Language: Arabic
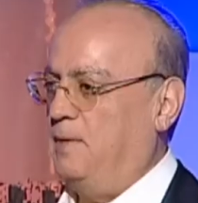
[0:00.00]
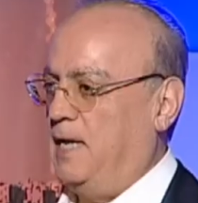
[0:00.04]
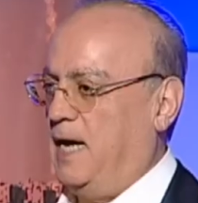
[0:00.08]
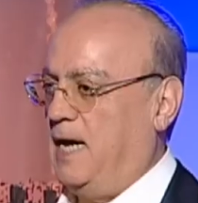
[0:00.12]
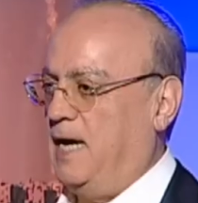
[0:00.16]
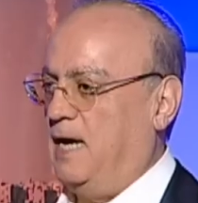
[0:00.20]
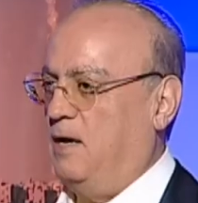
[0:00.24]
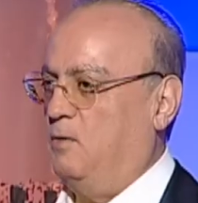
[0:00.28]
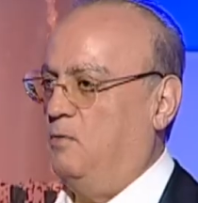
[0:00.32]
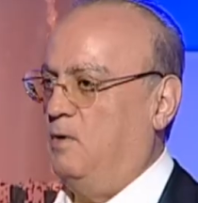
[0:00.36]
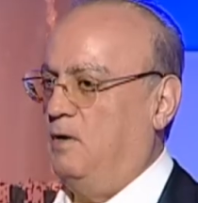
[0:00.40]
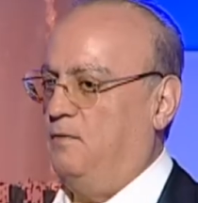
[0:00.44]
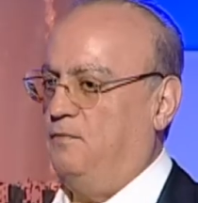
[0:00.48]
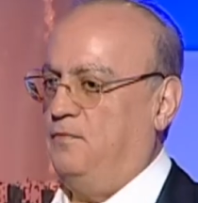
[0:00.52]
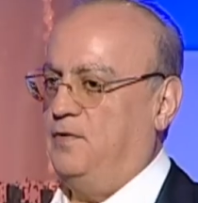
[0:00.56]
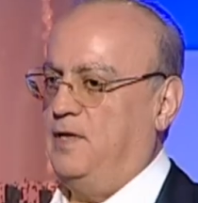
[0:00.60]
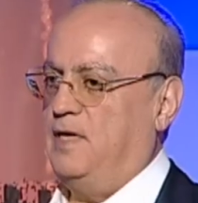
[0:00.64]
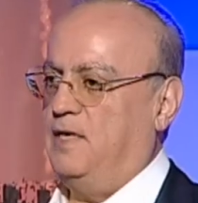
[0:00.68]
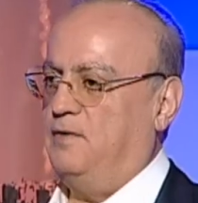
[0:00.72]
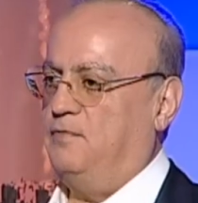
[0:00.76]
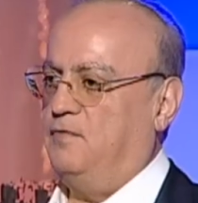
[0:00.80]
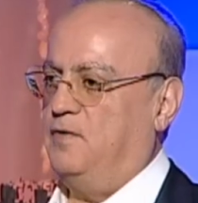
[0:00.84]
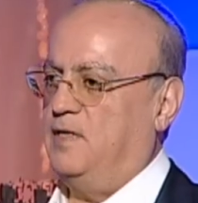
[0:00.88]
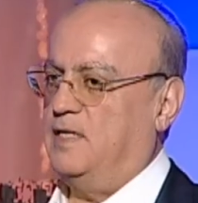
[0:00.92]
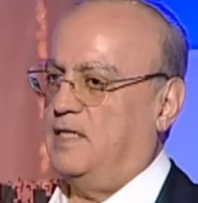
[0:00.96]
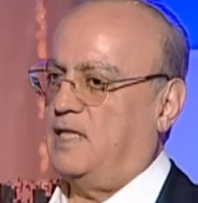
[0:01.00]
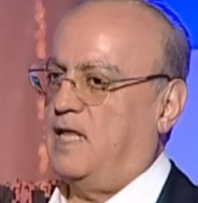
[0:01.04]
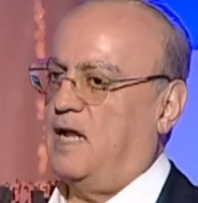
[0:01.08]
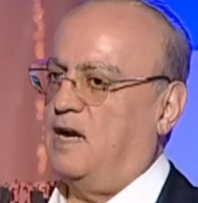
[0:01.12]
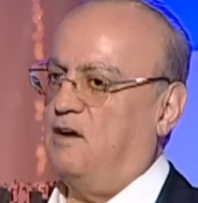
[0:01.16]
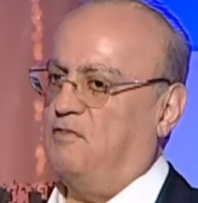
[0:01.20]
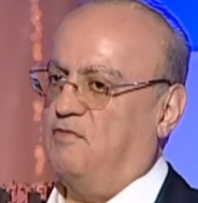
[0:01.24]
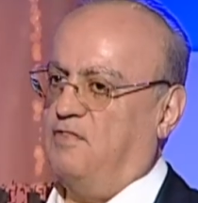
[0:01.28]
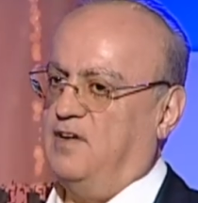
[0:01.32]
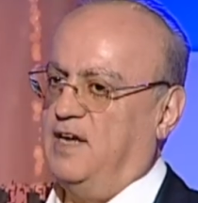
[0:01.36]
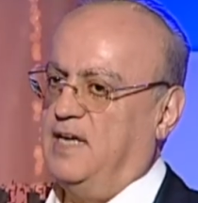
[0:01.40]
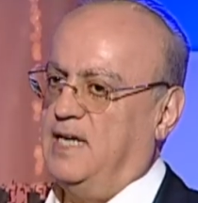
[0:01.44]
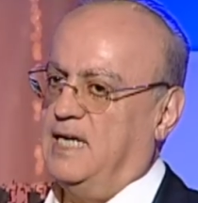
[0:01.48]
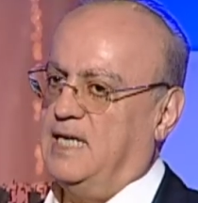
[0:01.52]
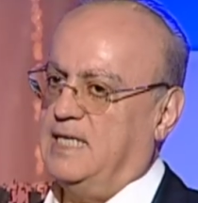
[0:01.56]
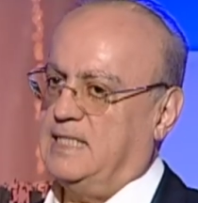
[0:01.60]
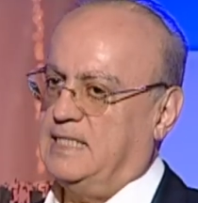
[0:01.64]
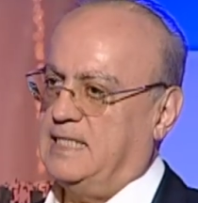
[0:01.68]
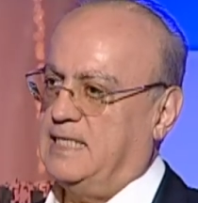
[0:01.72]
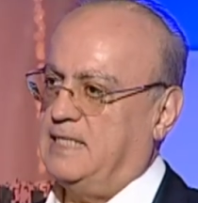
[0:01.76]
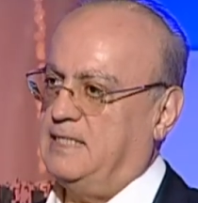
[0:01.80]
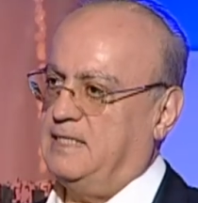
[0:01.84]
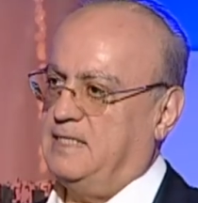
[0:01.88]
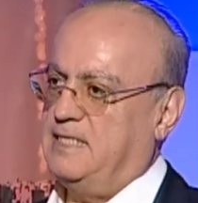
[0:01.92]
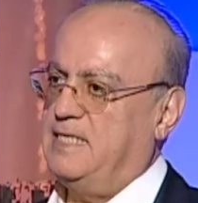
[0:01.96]
يحاول في في طرفين
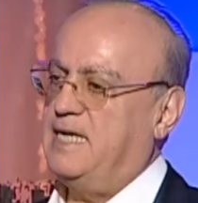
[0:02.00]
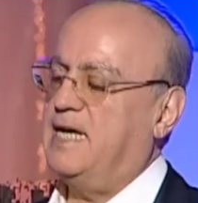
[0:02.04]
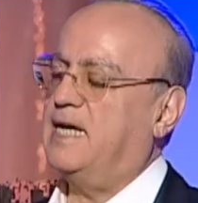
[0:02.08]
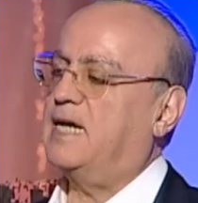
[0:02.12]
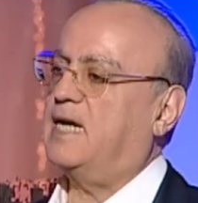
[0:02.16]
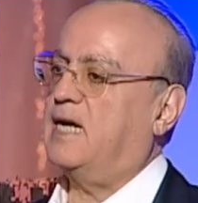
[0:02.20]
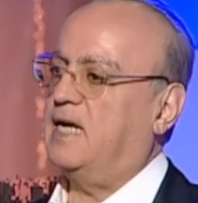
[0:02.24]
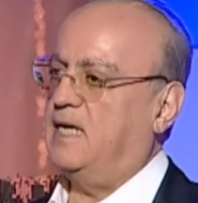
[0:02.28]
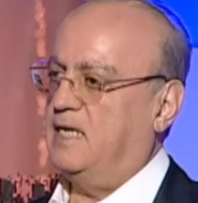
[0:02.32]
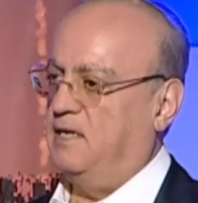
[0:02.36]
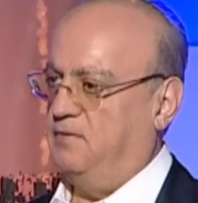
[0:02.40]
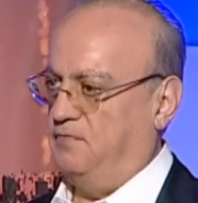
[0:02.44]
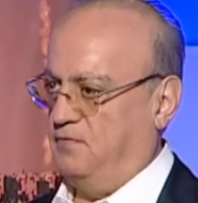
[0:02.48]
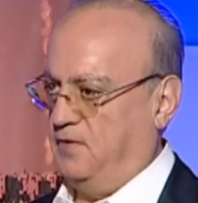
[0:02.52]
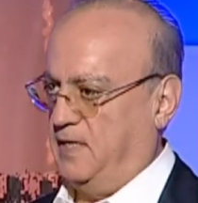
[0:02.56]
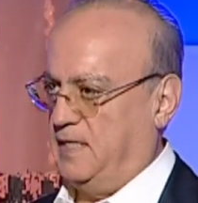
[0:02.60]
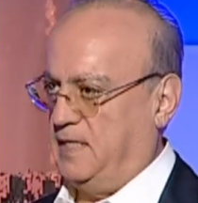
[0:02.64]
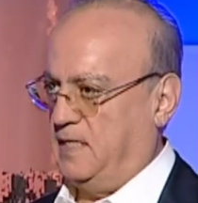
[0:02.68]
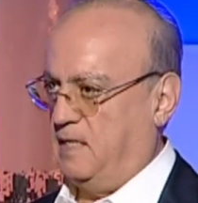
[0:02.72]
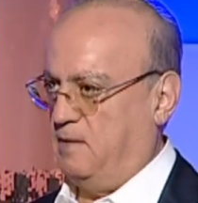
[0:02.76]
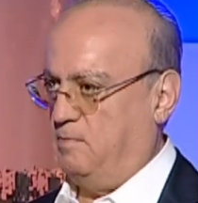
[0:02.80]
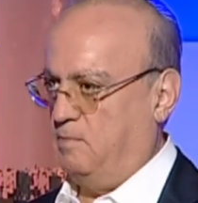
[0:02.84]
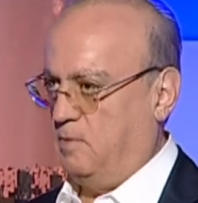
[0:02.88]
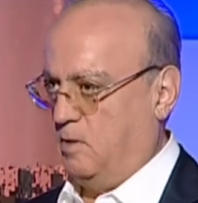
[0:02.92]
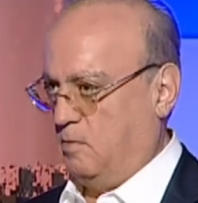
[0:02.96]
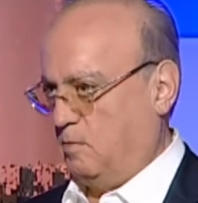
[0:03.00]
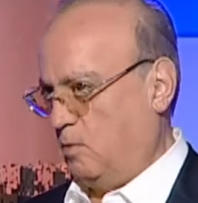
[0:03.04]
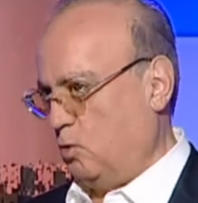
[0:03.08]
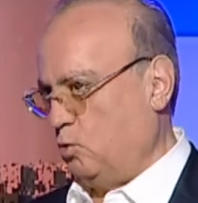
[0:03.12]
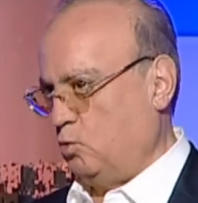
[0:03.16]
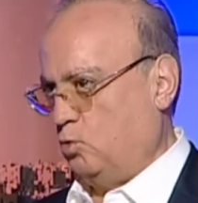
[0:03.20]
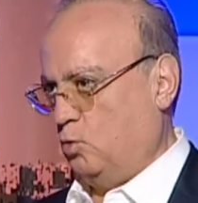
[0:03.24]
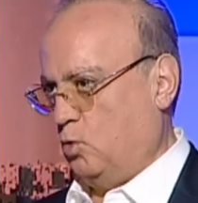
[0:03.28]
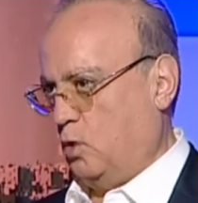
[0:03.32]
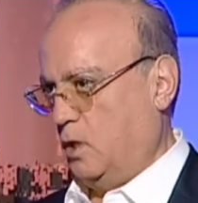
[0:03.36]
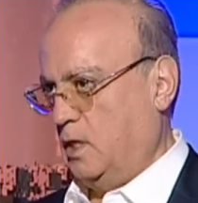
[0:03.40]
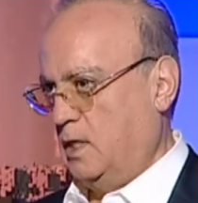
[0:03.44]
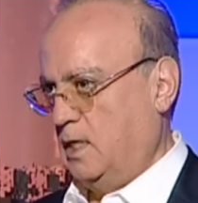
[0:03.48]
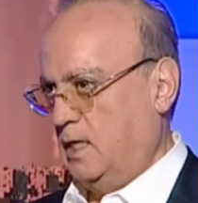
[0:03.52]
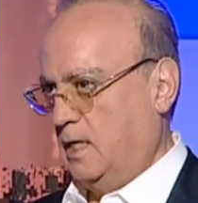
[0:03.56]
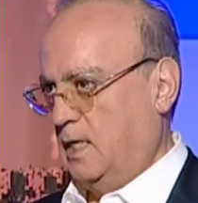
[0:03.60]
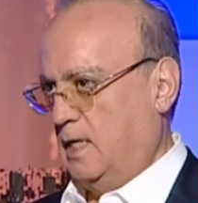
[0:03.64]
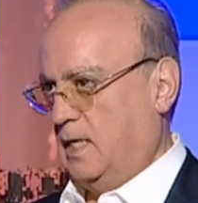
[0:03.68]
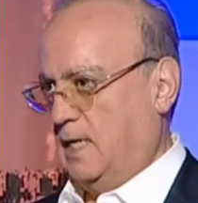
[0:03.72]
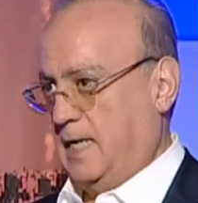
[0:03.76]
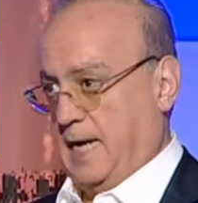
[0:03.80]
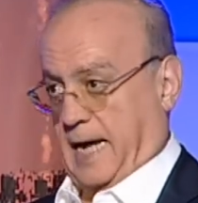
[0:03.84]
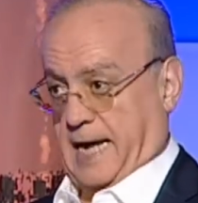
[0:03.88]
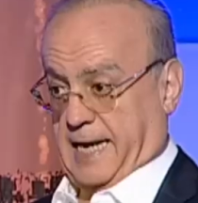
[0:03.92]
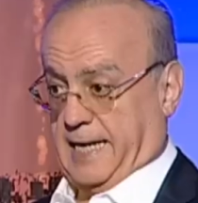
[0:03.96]
اساسيين رئيفيتين بالموضوع
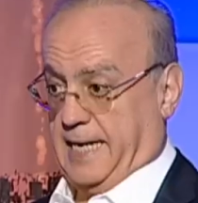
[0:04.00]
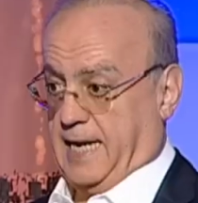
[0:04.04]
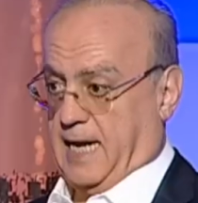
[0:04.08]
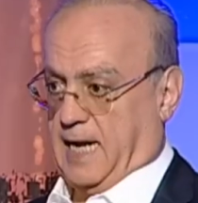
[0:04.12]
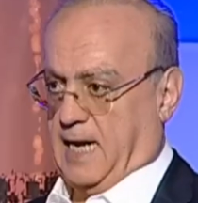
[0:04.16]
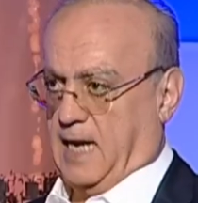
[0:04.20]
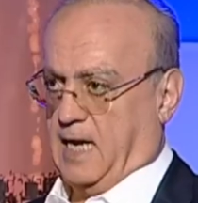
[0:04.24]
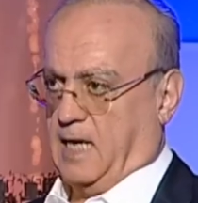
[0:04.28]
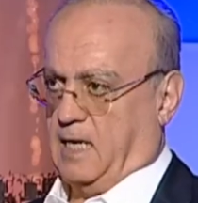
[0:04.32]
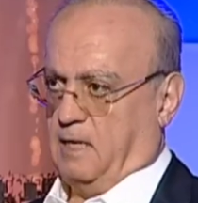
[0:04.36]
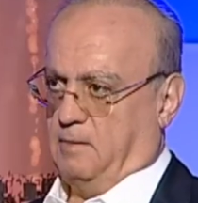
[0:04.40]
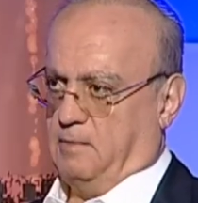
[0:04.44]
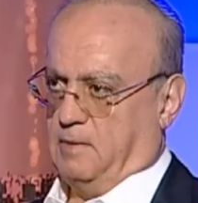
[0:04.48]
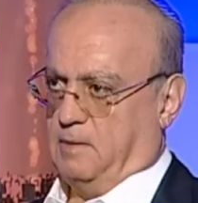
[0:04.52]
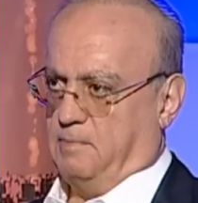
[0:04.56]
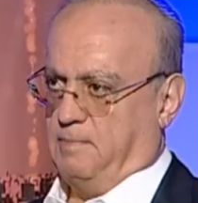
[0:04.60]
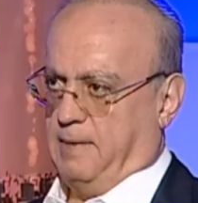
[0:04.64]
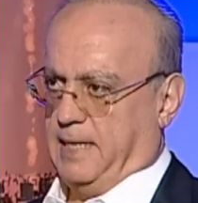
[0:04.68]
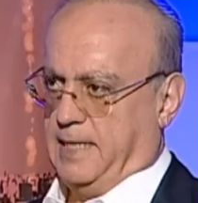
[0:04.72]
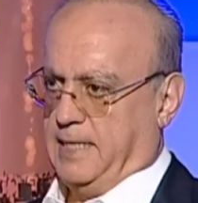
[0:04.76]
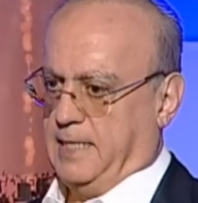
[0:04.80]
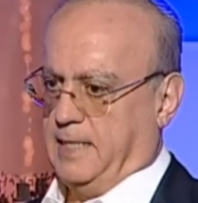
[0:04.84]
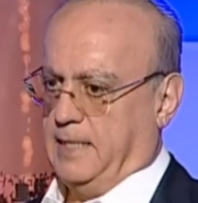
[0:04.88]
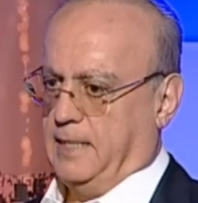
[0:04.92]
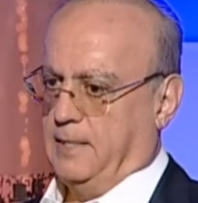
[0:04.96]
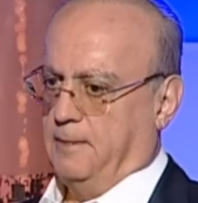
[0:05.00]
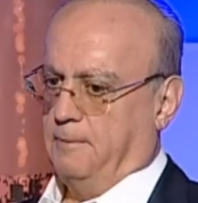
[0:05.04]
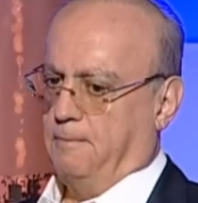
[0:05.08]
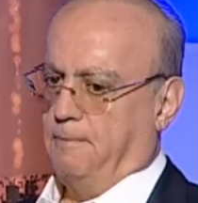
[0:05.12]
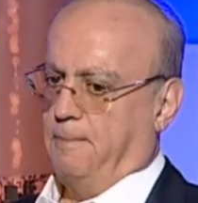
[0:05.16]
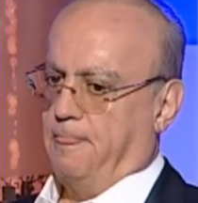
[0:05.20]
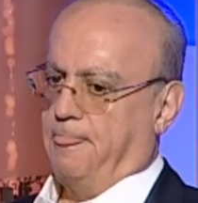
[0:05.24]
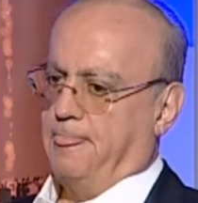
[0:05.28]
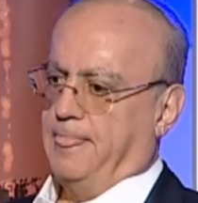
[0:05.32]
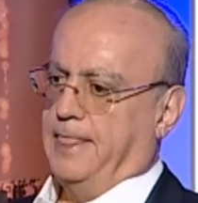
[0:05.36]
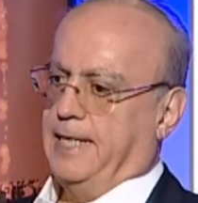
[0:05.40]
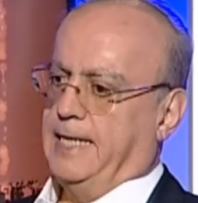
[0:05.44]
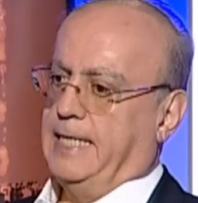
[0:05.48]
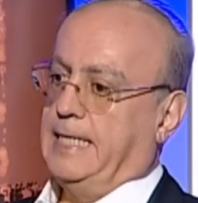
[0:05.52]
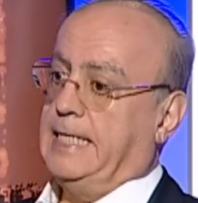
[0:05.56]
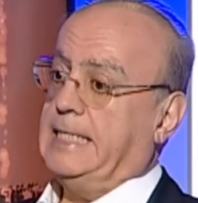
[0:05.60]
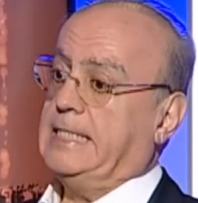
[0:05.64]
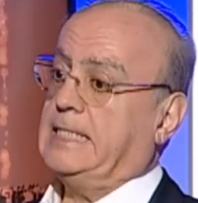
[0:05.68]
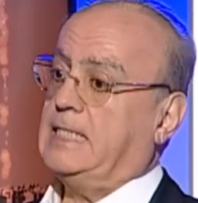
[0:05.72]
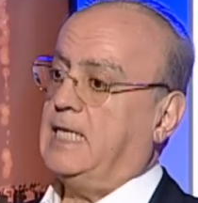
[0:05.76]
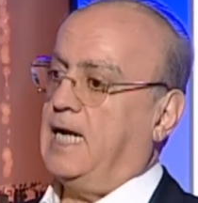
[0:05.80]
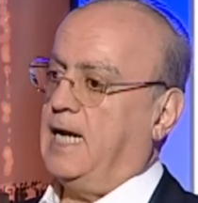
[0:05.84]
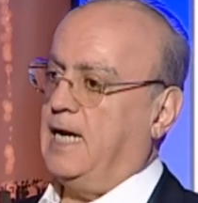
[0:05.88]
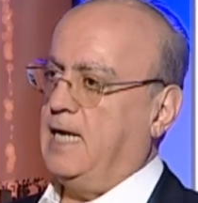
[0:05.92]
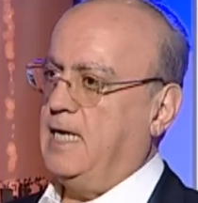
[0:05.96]
لحد هلا المتبين
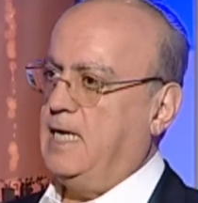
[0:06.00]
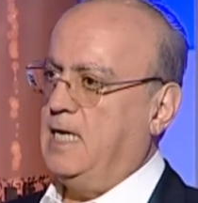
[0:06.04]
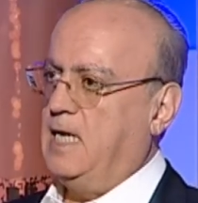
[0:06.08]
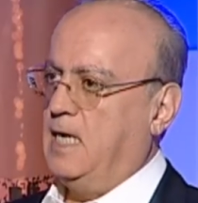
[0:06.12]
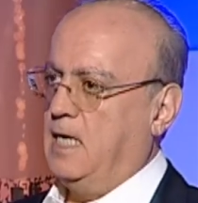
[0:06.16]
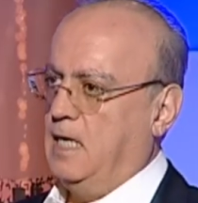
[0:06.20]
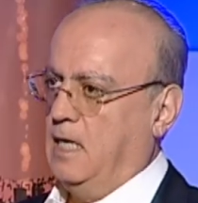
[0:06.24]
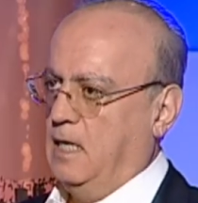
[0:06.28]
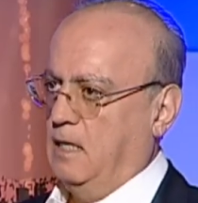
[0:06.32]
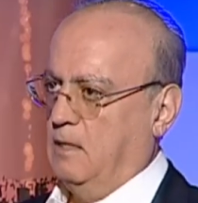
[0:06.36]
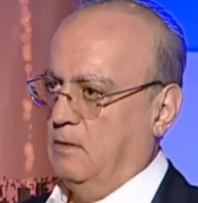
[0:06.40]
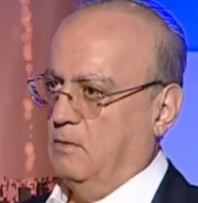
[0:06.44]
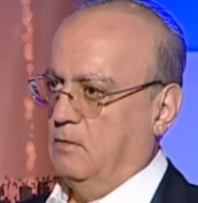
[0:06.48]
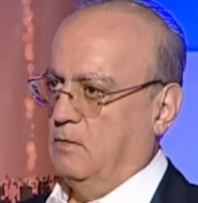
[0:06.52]
الاسرائيلي